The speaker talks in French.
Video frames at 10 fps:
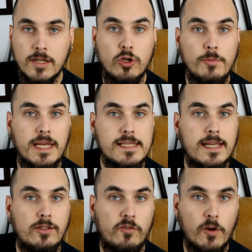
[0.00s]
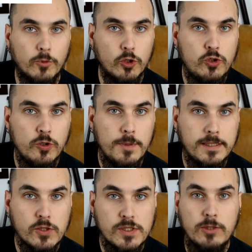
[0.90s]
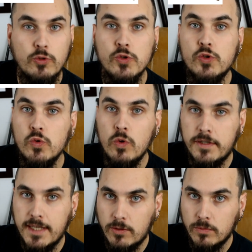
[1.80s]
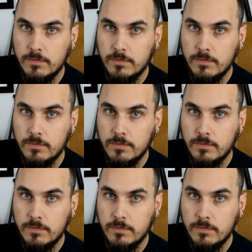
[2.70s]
que le magasin est en forme de tube et se situe sous le canon.